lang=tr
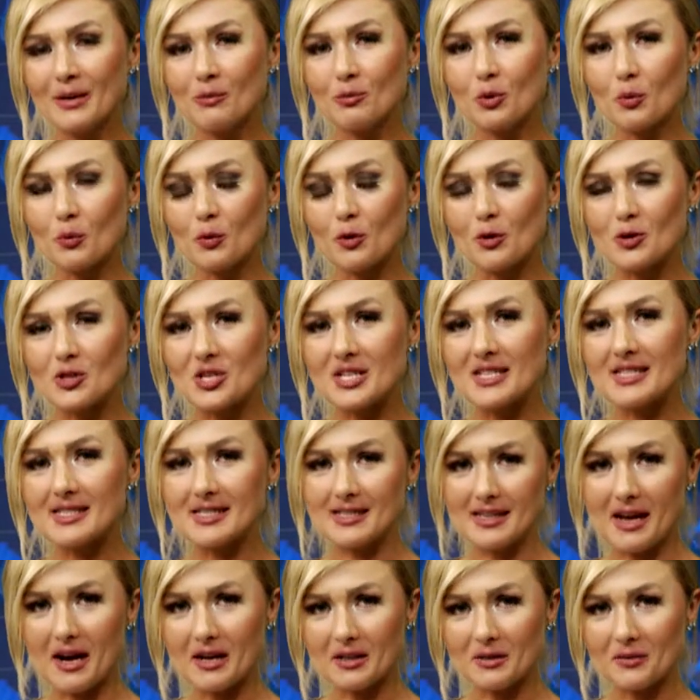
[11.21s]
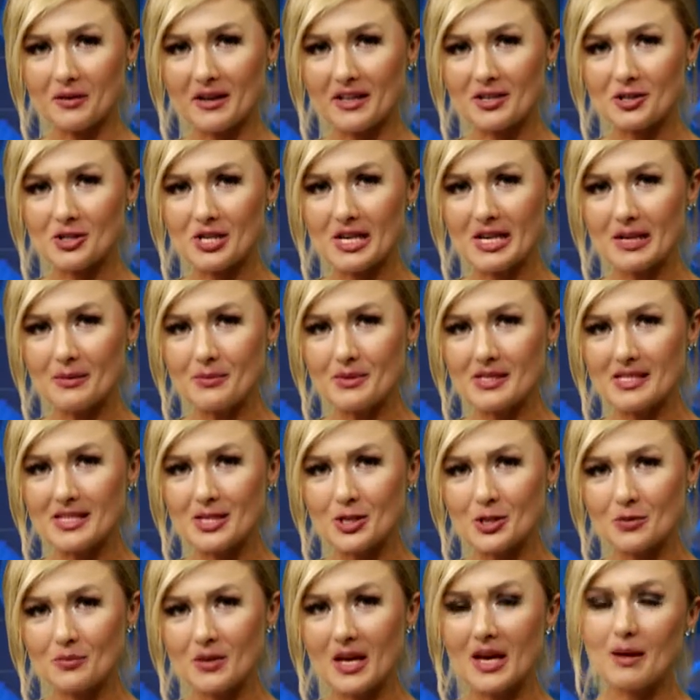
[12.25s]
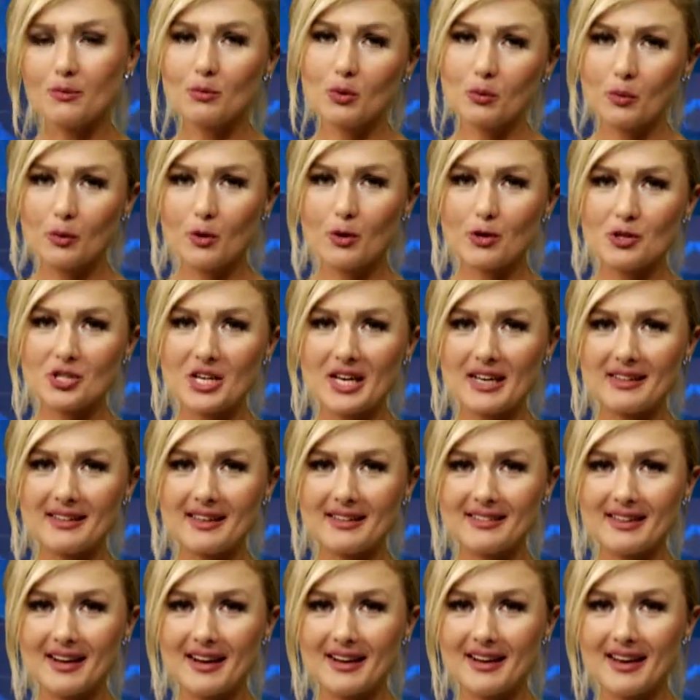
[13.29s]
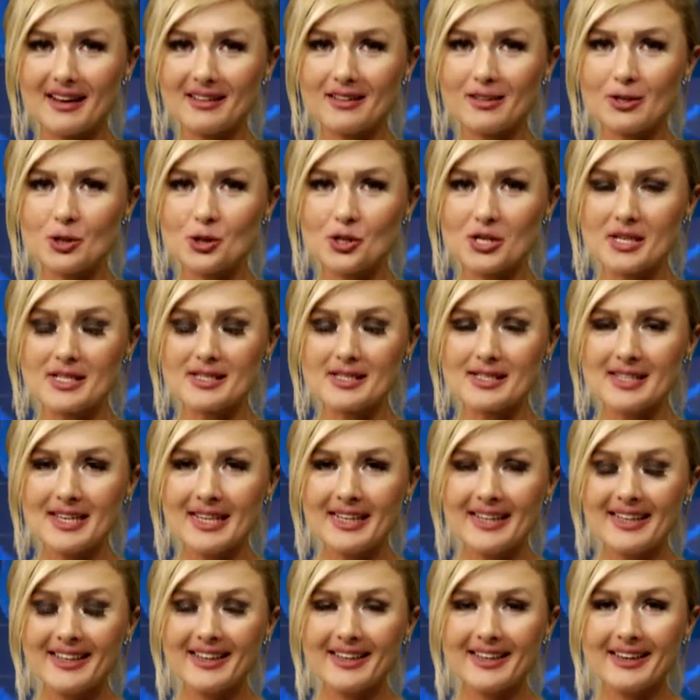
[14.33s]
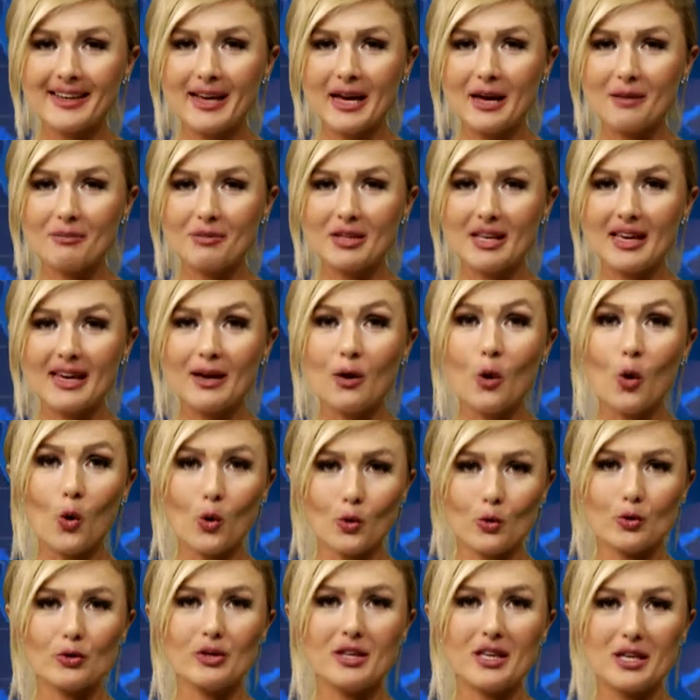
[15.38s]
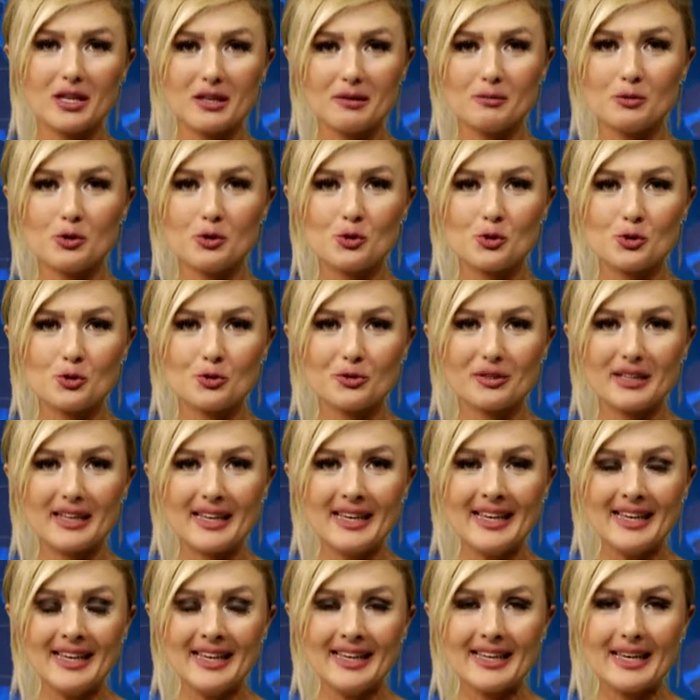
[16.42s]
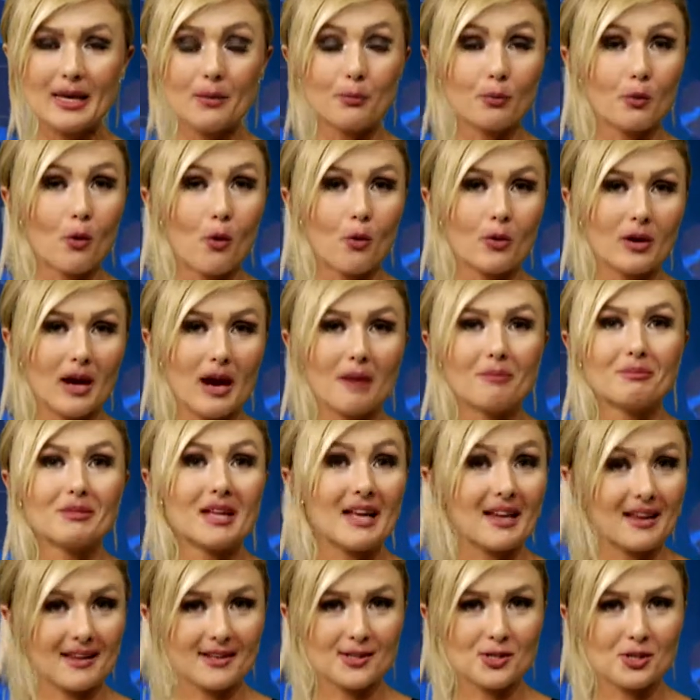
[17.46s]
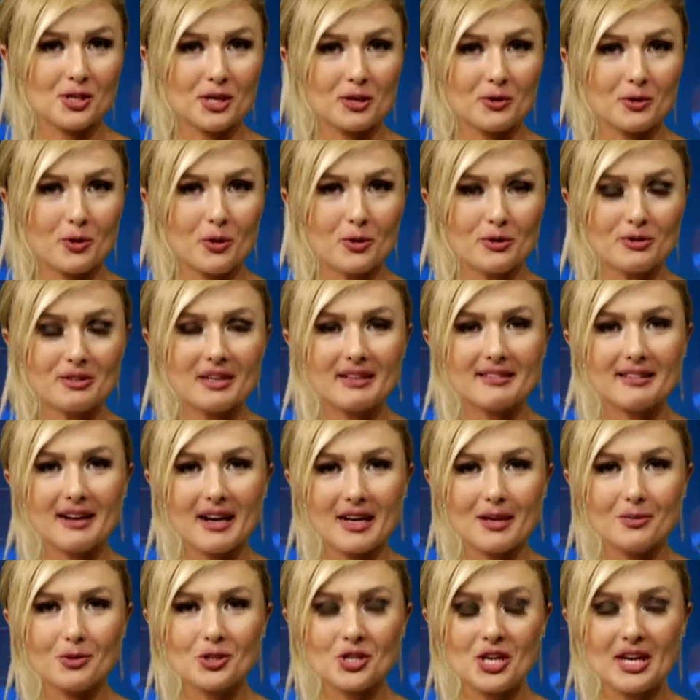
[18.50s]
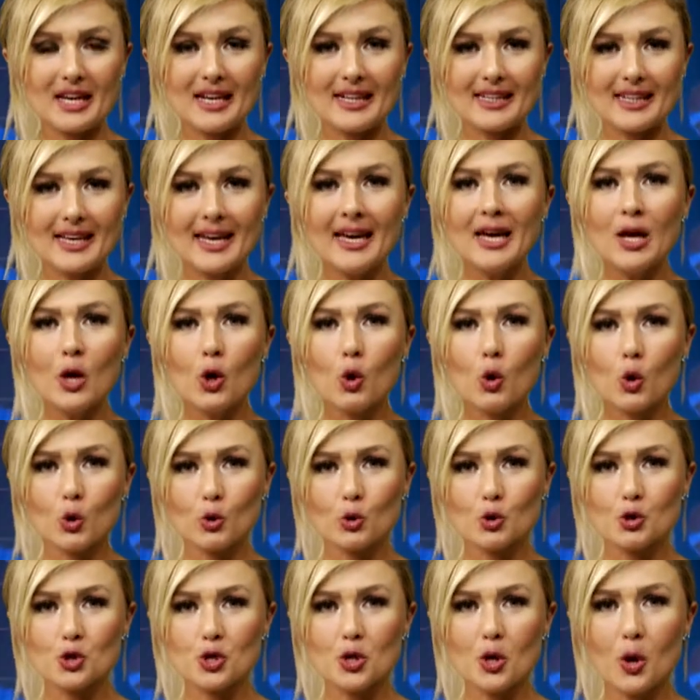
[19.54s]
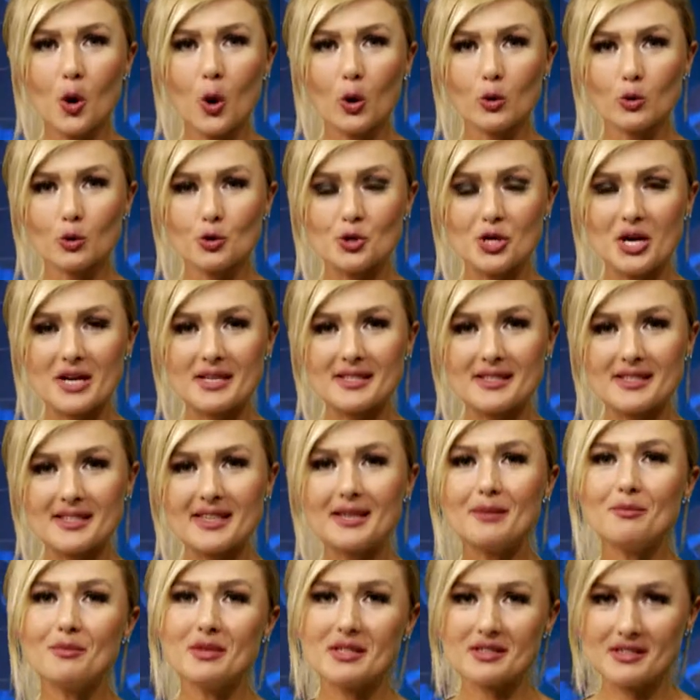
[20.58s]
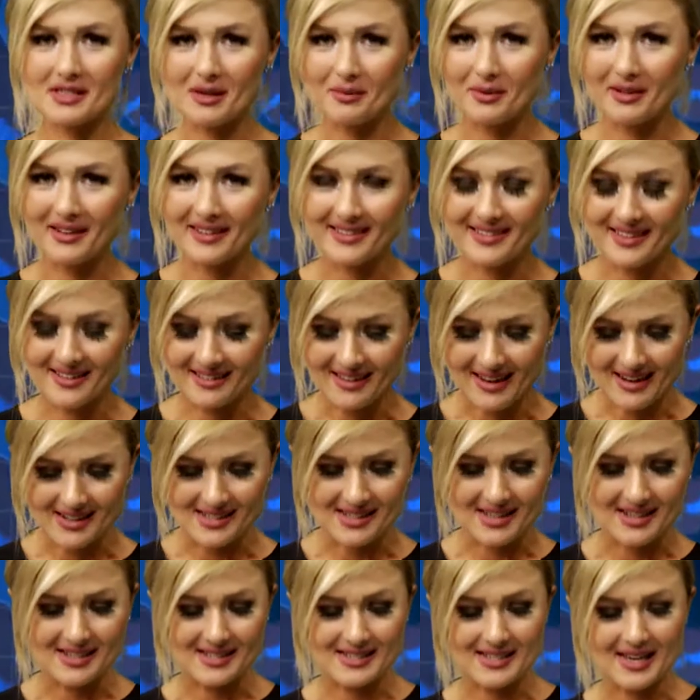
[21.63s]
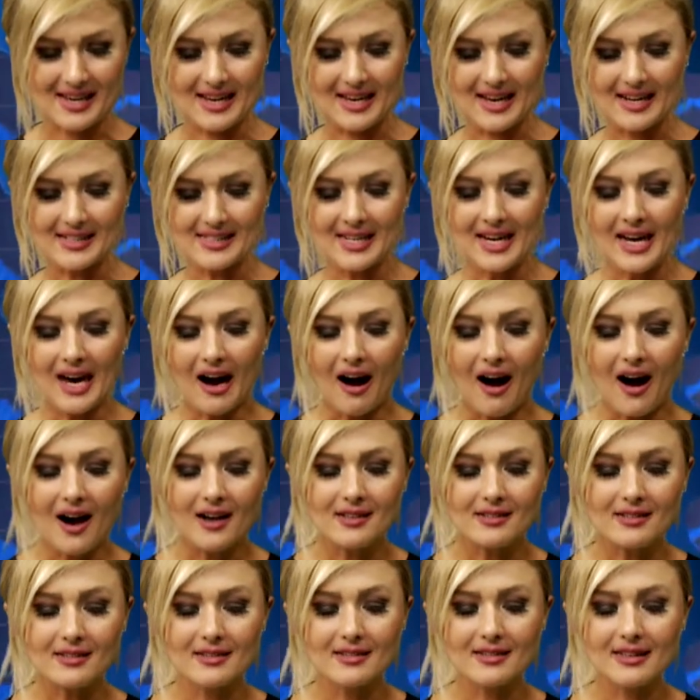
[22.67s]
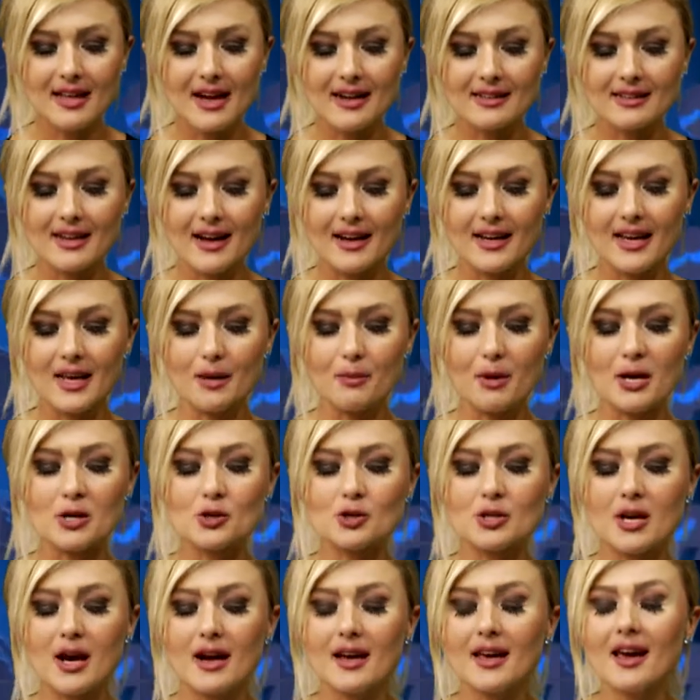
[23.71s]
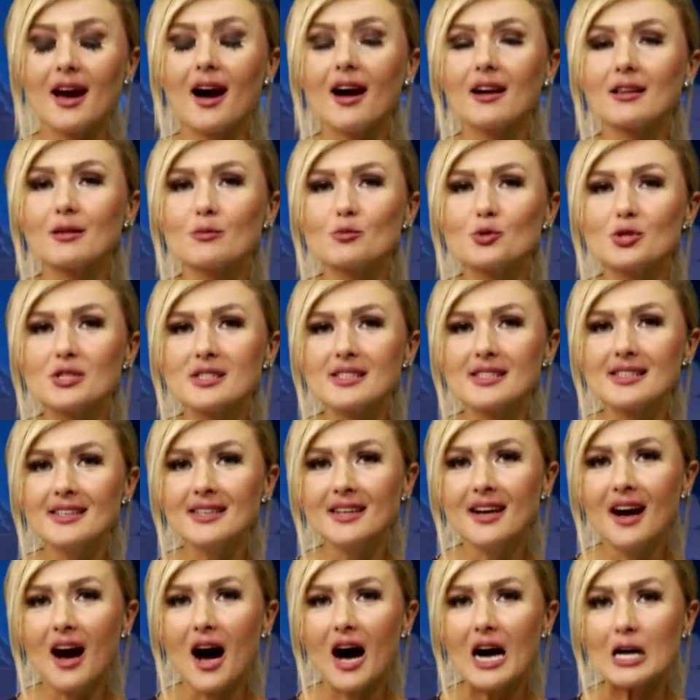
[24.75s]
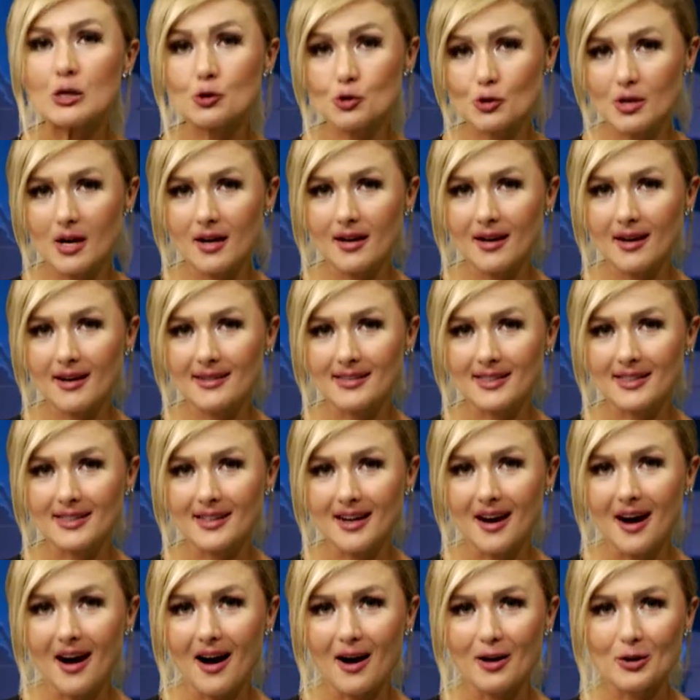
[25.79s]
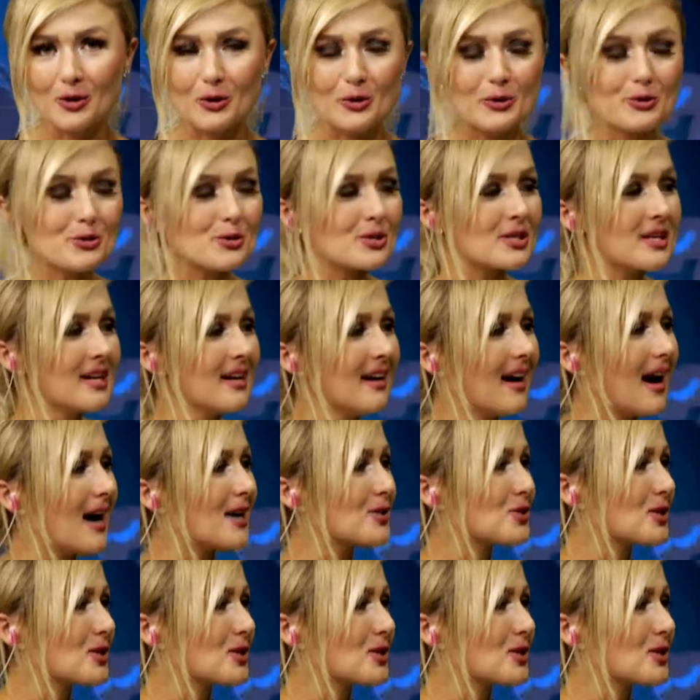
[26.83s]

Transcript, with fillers: Bu proje start verecek. Biz de şimdi hem bu projeyi detaylandıracağız e, hem de o gün 23'ünde ki program neler içeriyor detaylı bir şekilde konuşuyor olacağız. Kim bizle birlikte derseniz eğer Aydınlılar Derneği Başkan Yardımcısı Arzu Akar'ı ağırlıyoruz. Arzu